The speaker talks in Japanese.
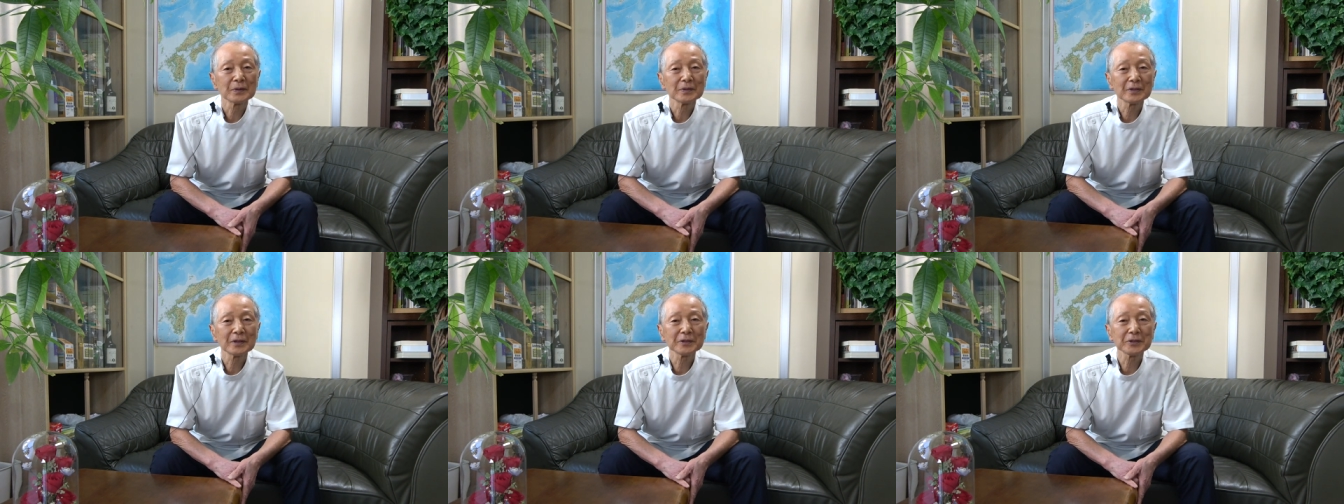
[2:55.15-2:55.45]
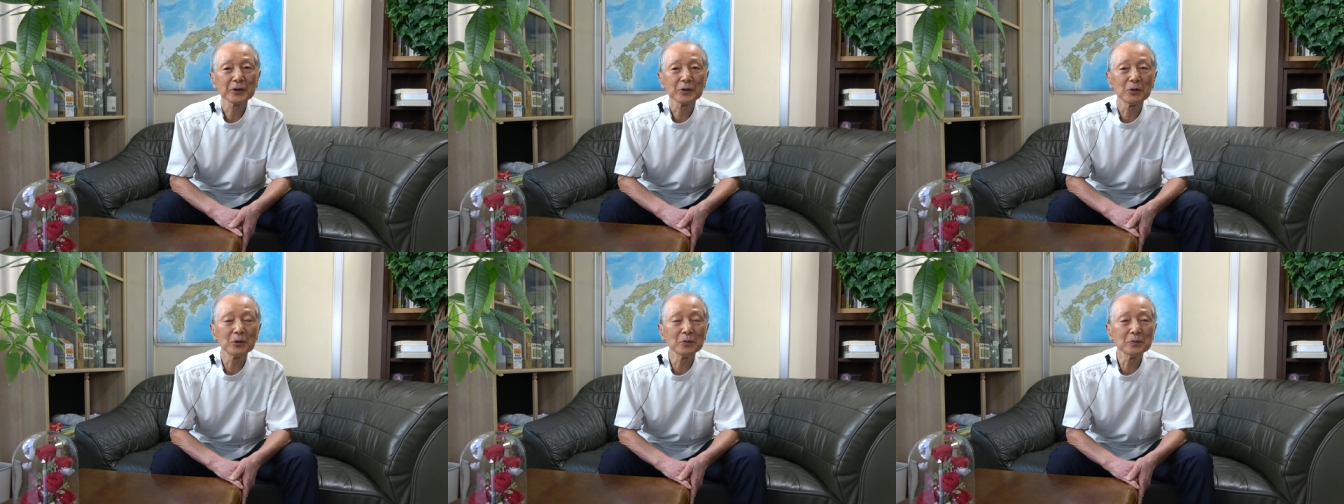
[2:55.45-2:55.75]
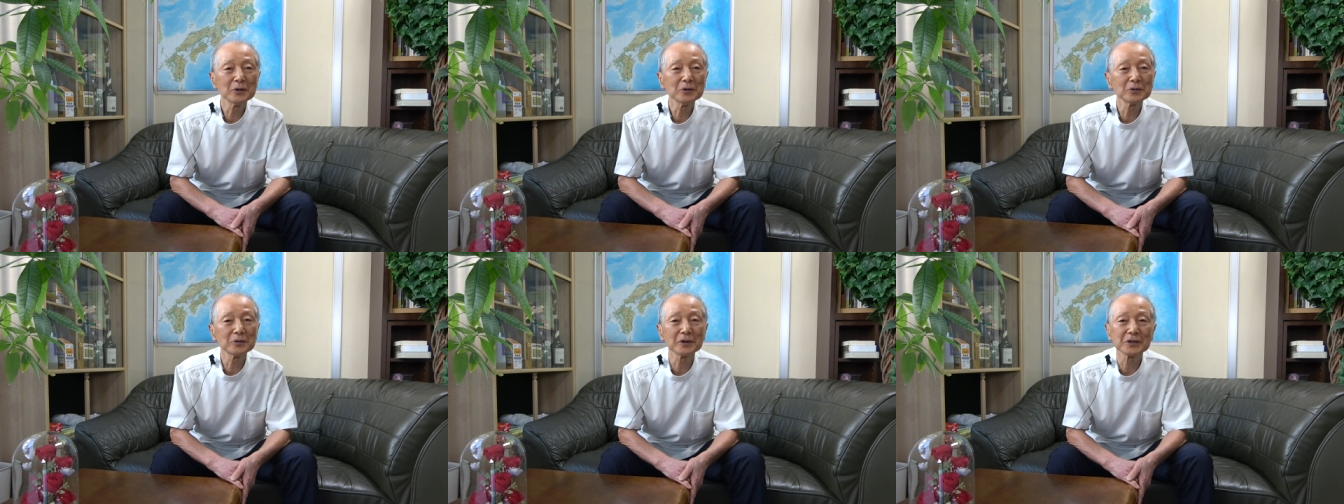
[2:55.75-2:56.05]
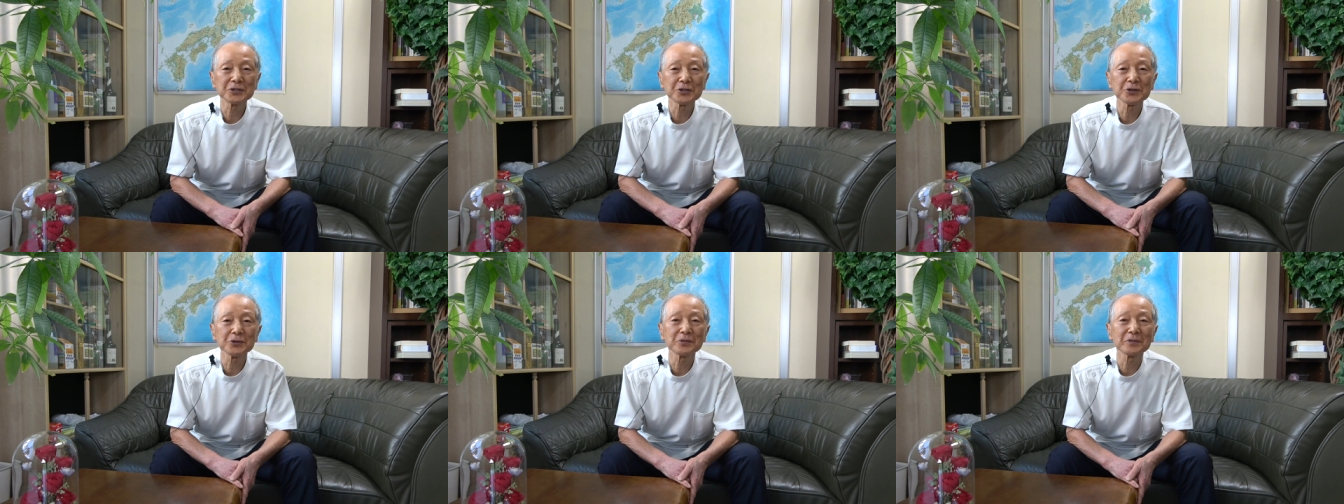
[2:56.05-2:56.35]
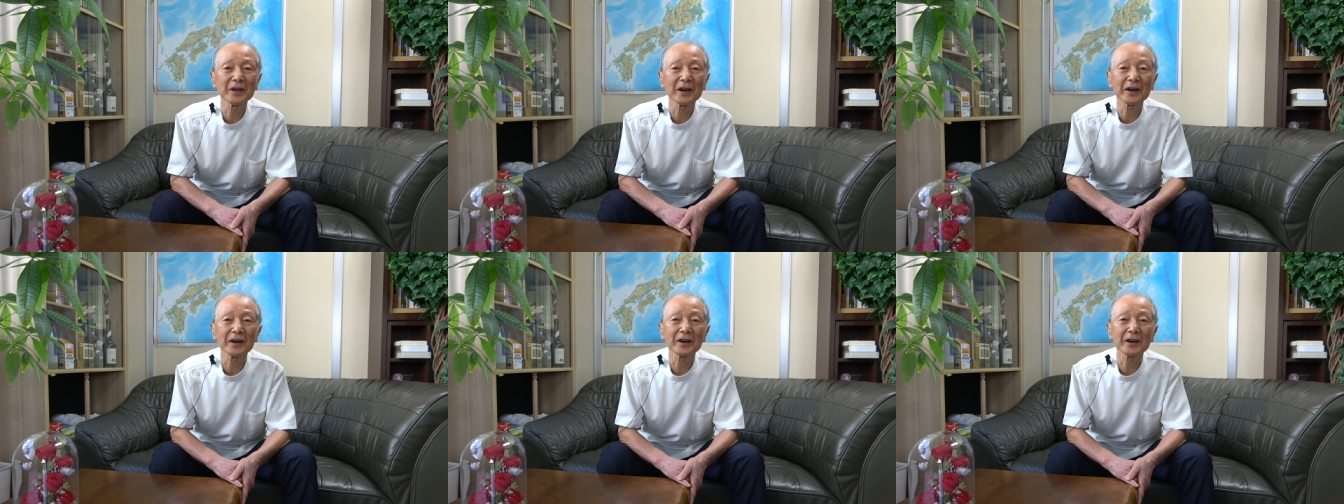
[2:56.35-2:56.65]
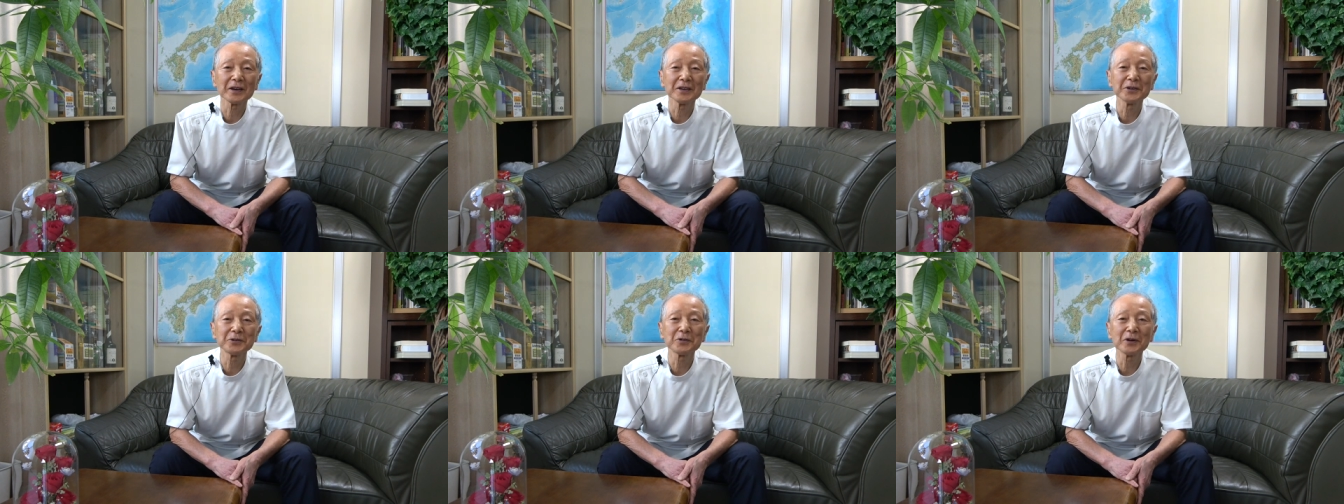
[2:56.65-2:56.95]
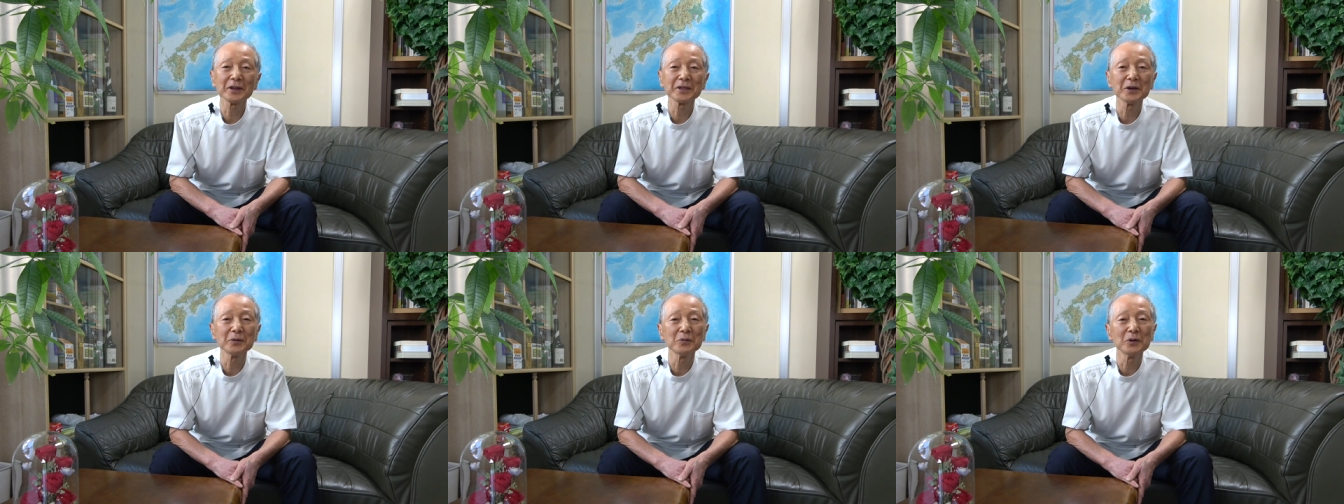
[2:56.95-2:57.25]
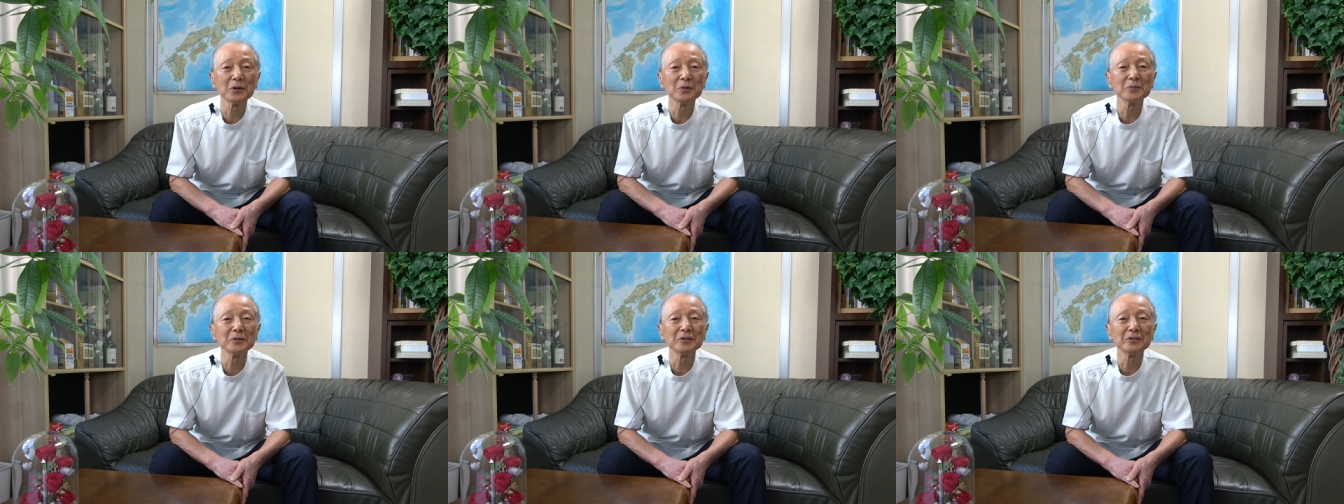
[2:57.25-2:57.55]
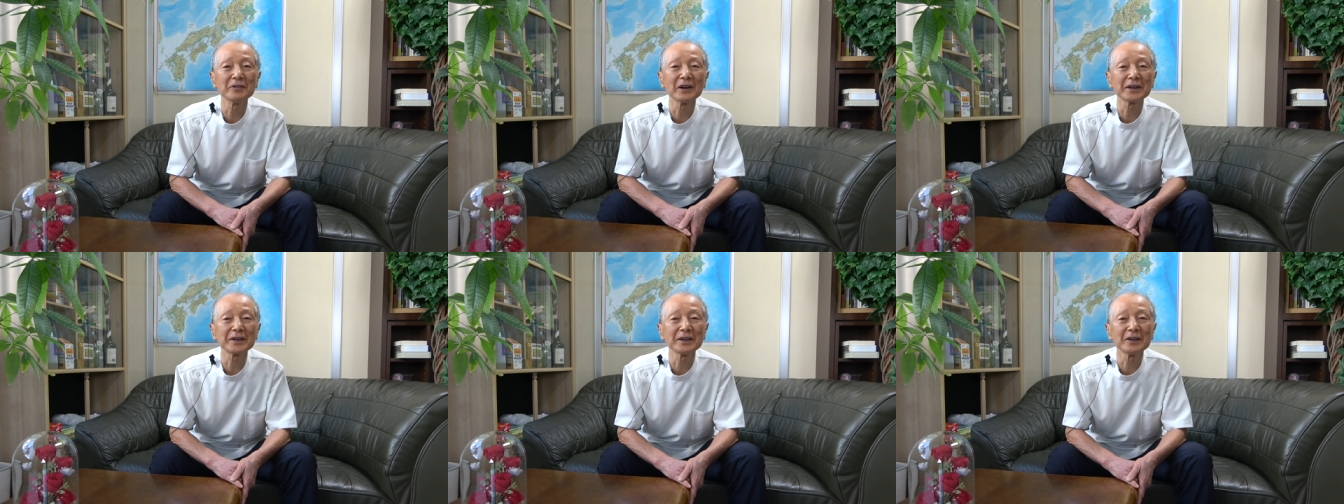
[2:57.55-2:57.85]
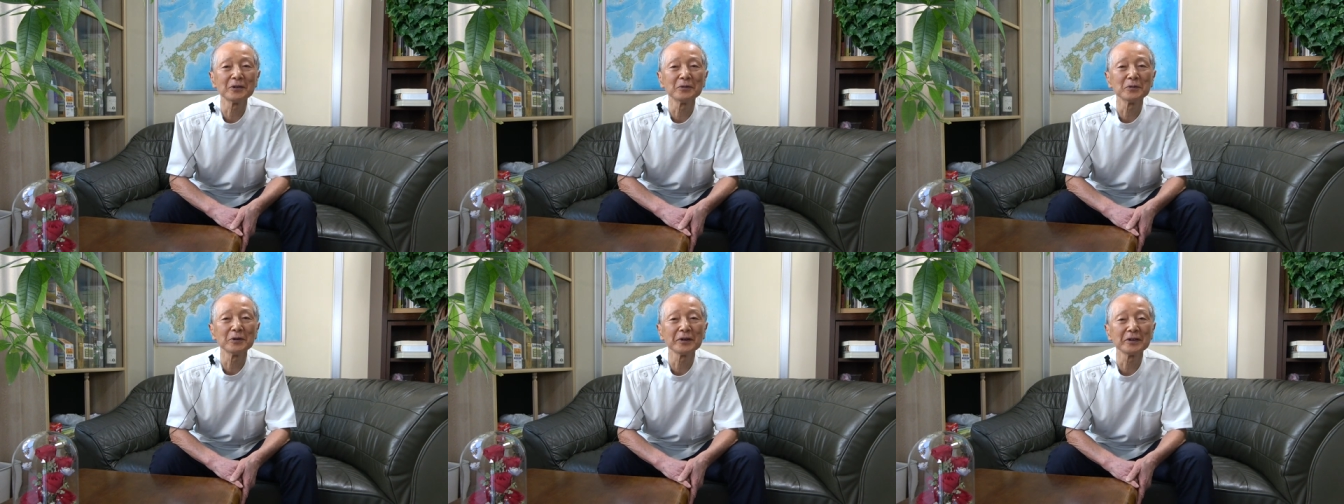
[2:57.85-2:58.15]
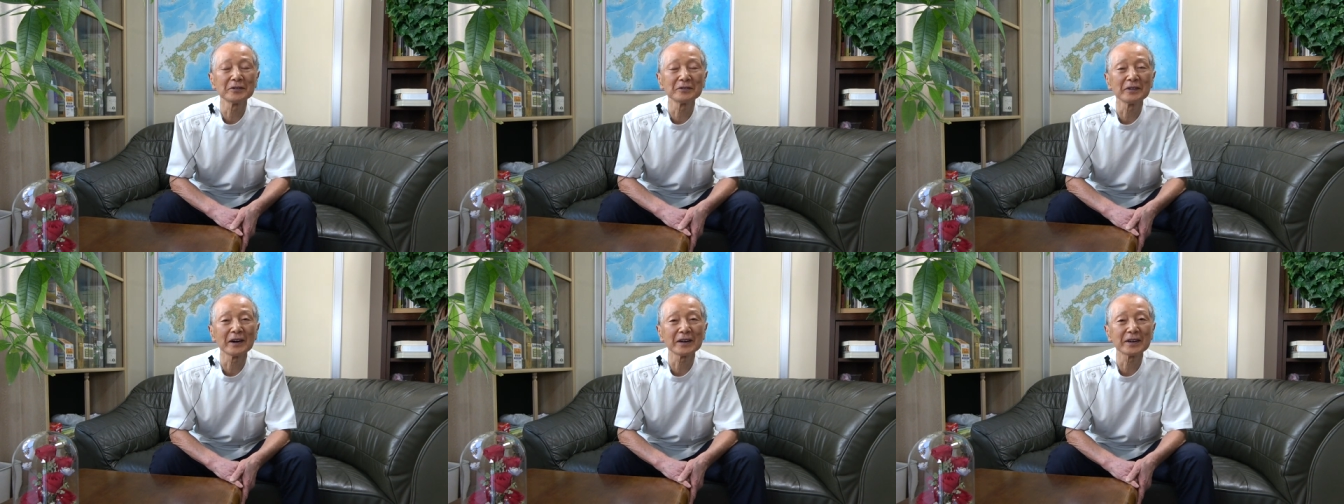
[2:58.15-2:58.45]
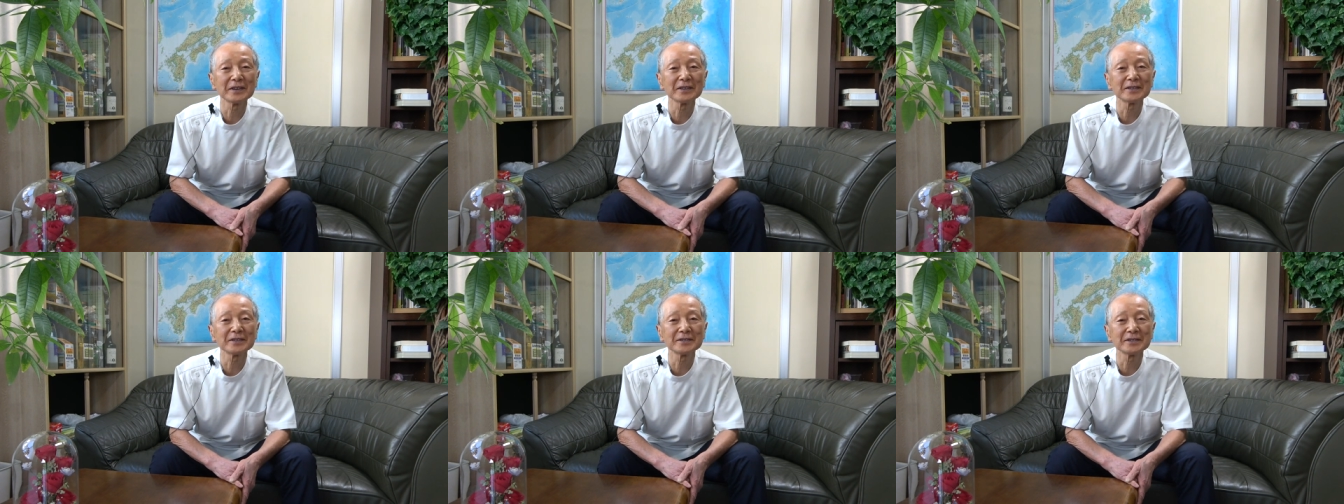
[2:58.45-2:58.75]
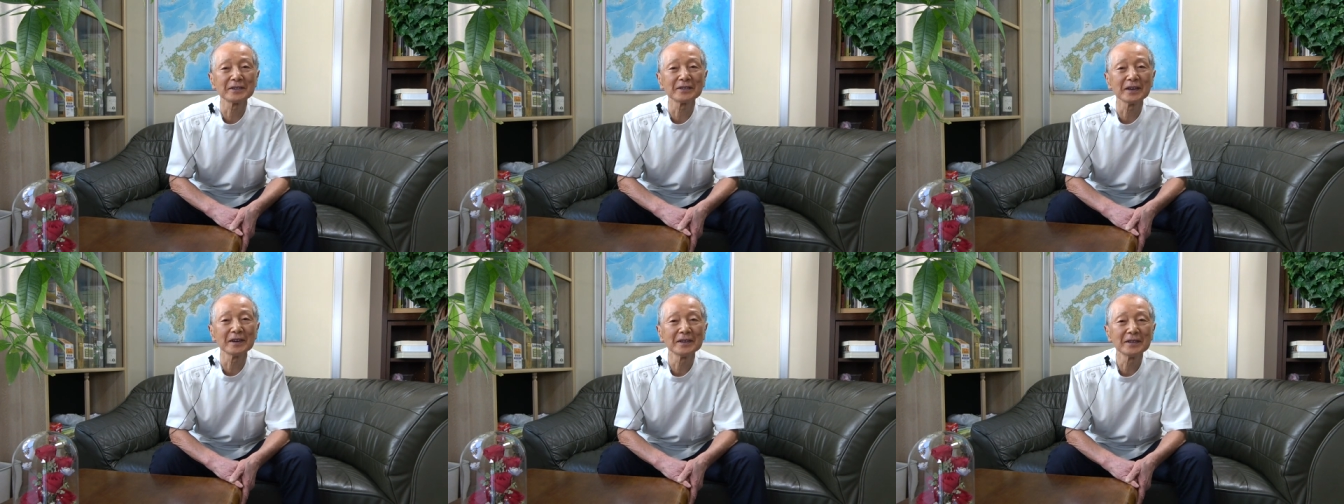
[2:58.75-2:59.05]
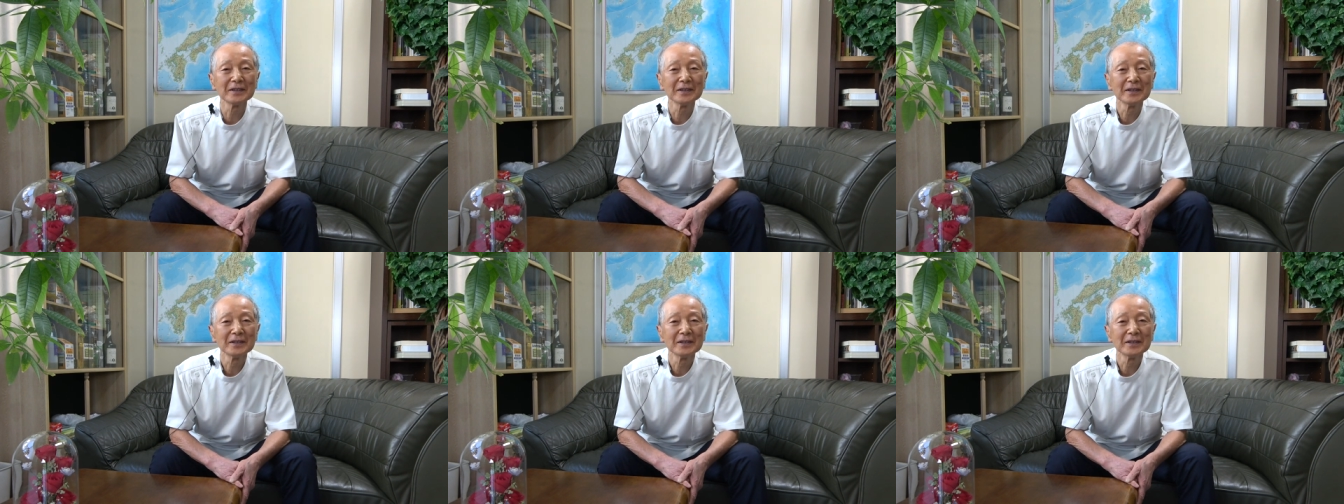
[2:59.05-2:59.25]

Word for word: だって思うのは自由だからいくらでも思うわけ思えるわけですよね